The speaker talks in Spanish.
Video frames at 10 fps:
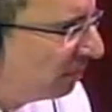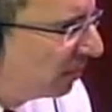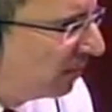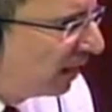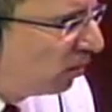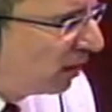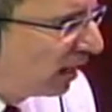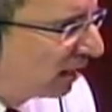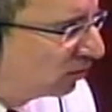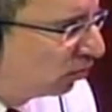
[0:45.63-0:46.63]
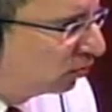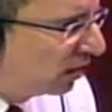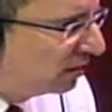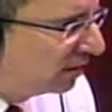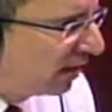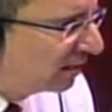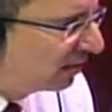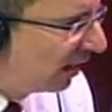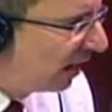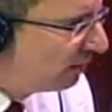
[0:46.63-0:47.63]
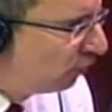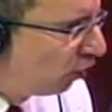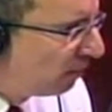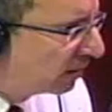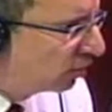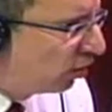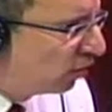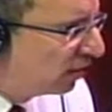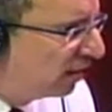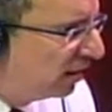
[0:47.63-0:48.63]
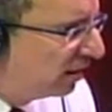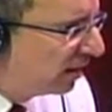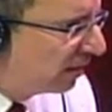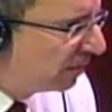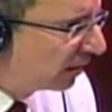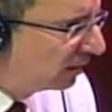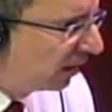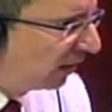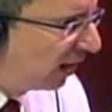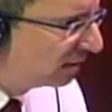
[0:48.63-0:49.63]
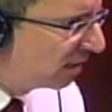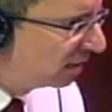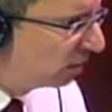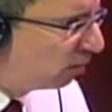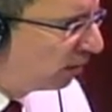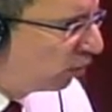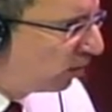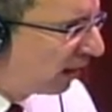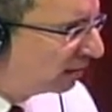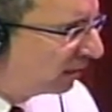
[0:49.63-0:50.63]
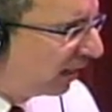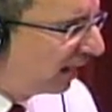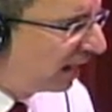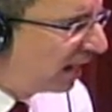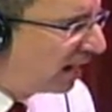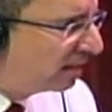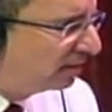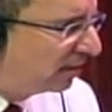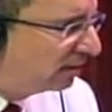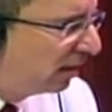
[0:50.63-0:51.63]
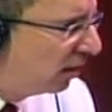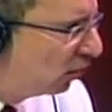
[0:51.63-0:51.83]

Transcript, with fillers: primera hora las noticias, la información, y a partir de las 19 horas el análisis.